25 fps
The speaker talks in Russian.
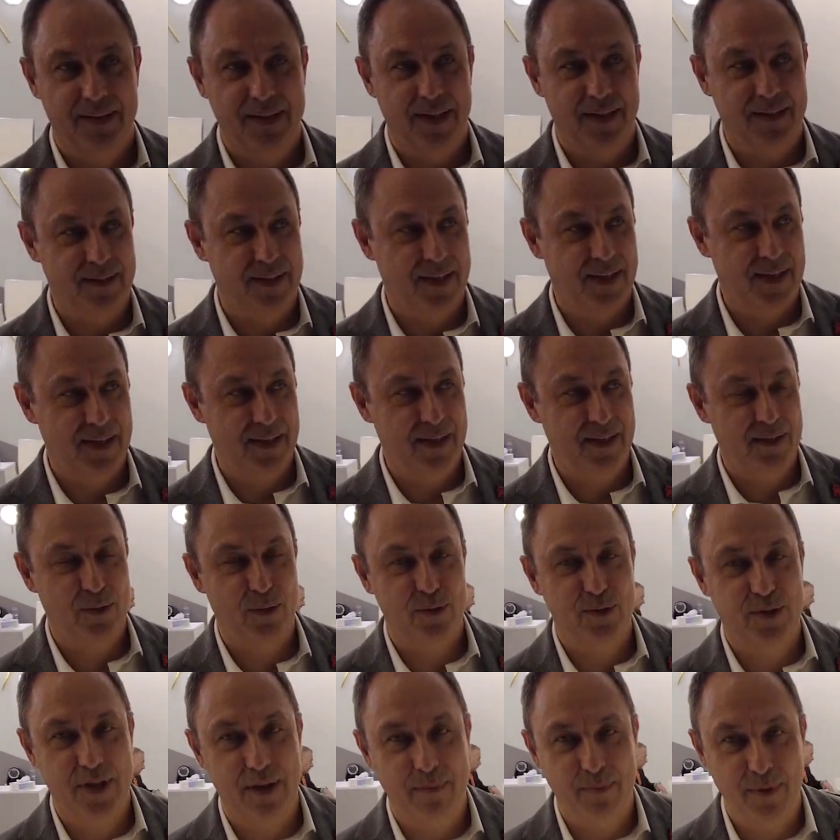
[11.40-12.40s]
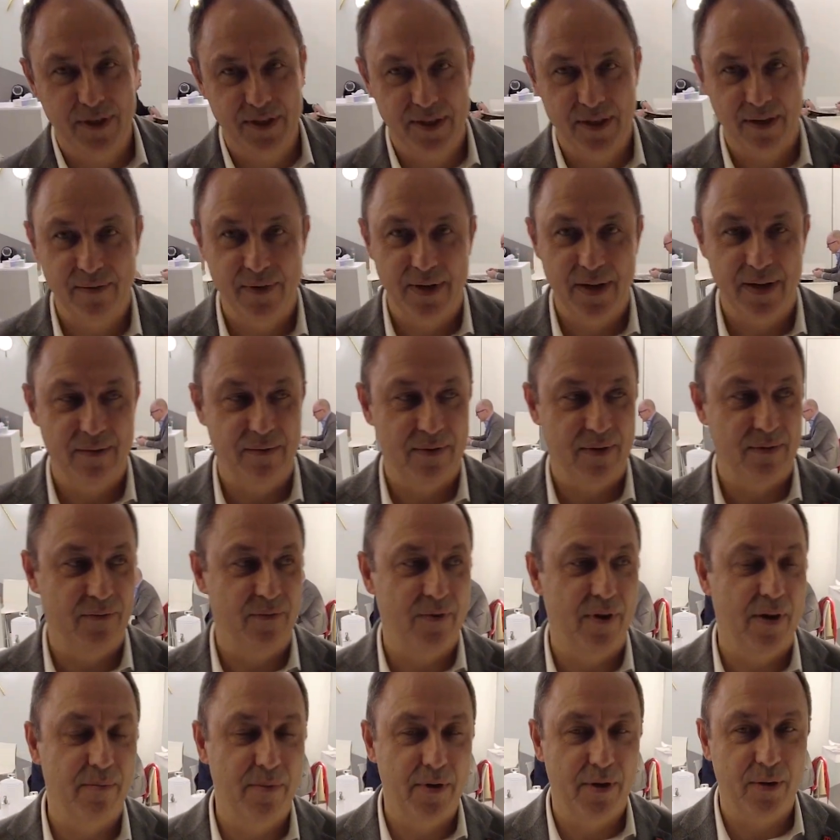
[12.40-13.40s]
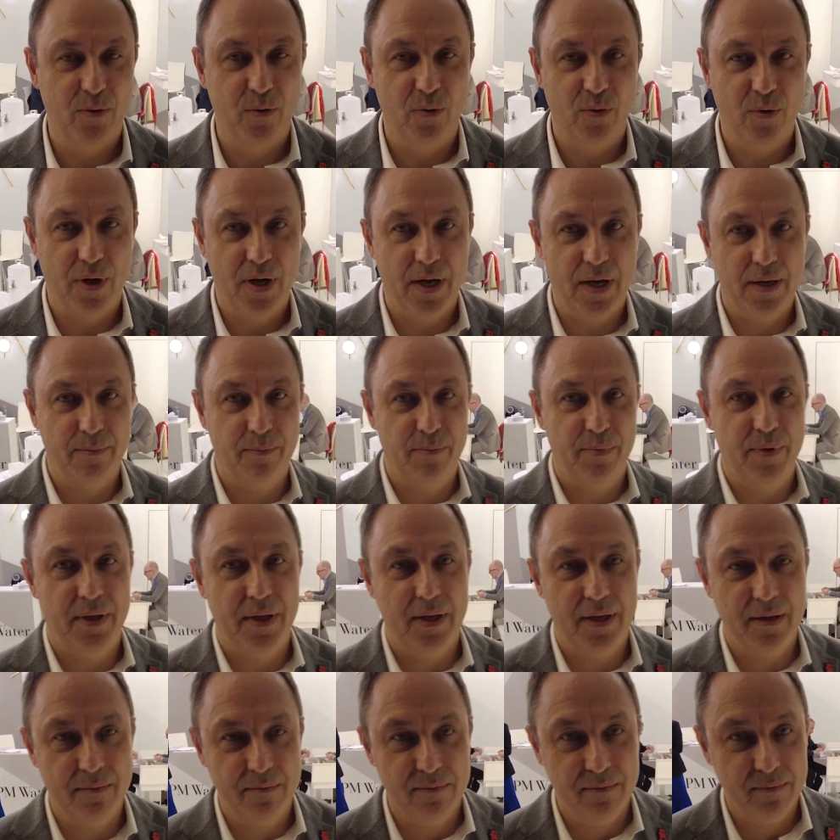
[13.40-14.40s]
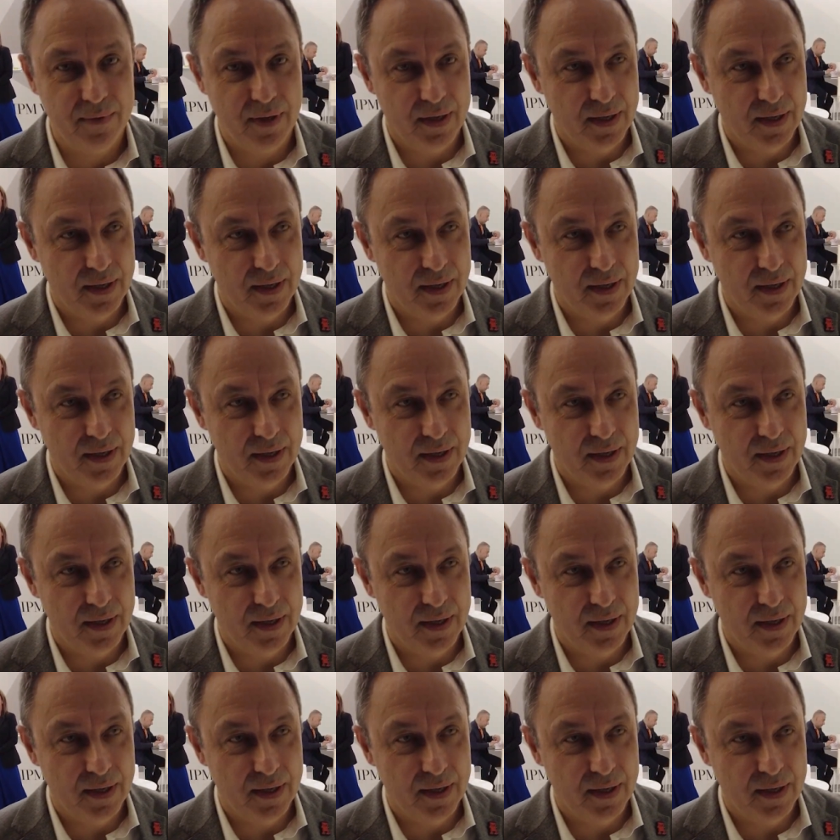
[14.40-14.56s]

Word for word: Так, дорогие друзья, представляем вам фабрику IPM.